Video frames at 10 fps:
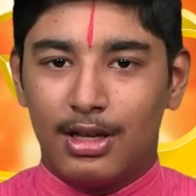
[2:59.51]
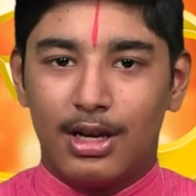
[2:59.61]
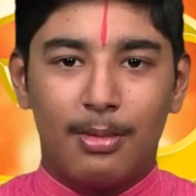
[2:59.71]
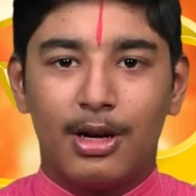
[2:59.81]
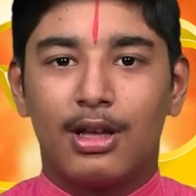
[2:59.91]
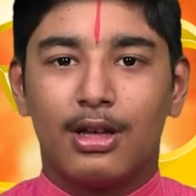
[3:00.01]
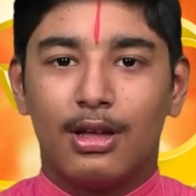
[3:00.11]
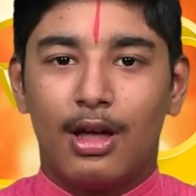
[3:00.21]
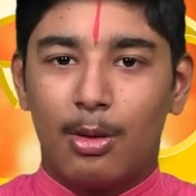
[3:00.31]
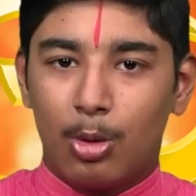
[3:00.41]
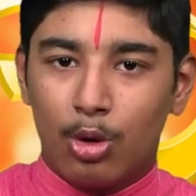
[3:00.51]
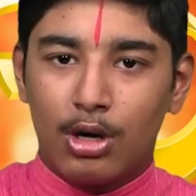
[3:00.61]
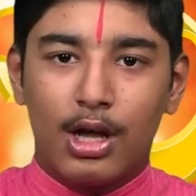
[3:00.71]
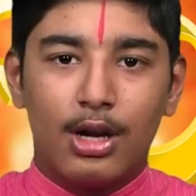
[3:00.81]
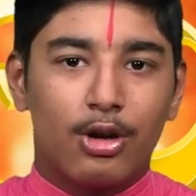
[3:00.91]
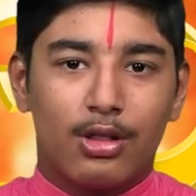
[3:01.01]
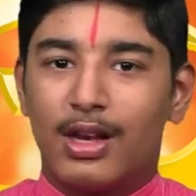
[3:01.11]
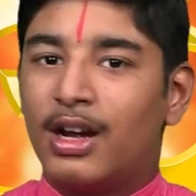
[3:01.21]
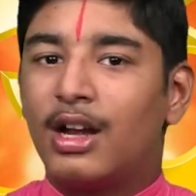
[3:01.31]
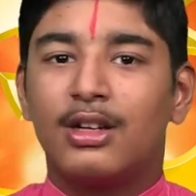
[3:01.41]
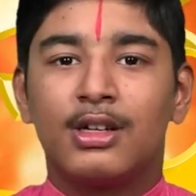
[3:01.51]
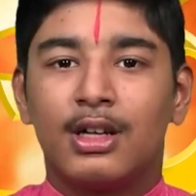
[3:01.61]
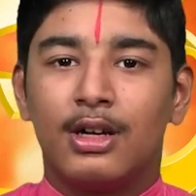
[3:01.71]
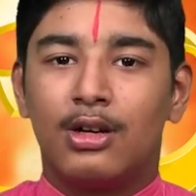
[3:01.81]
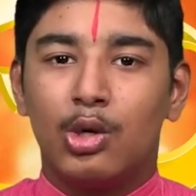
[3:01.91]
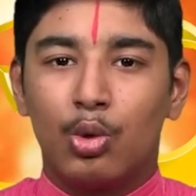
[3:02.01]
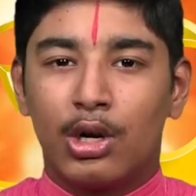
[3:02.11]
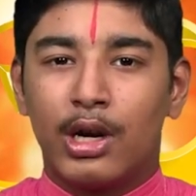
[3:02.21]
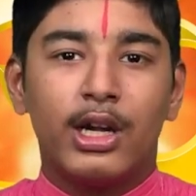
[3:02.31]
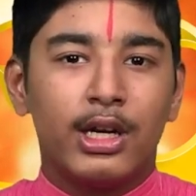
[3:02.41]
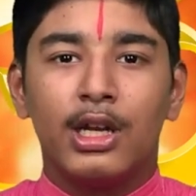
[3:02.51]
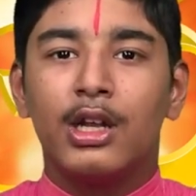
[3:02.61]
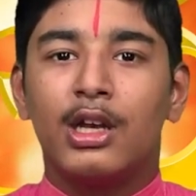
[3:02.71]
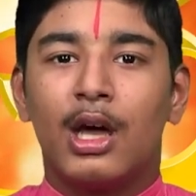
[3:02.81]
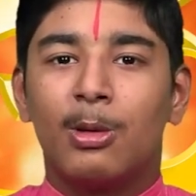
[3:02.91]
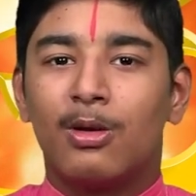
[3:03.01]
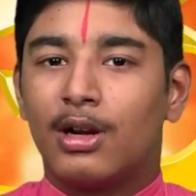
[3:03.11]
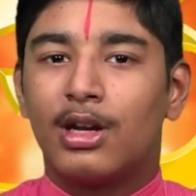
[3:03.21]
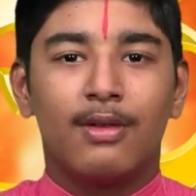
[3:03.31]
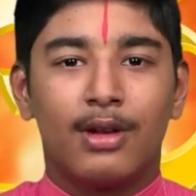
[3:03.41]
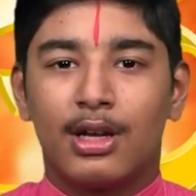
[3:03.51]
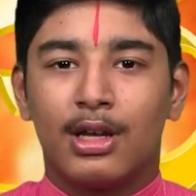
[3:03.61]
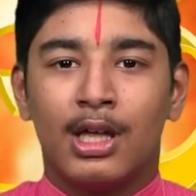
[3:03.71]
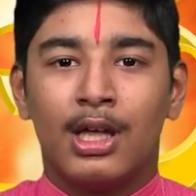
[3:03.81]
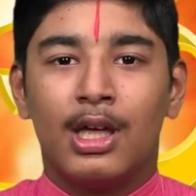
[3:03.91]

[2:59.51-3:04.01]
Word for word: நபருக்கு ஒரு நாள் சில நாட்கள் கழித்து ஒரு நாள் திடீர்னு ஞாபகம் வர்றது இவருக்கு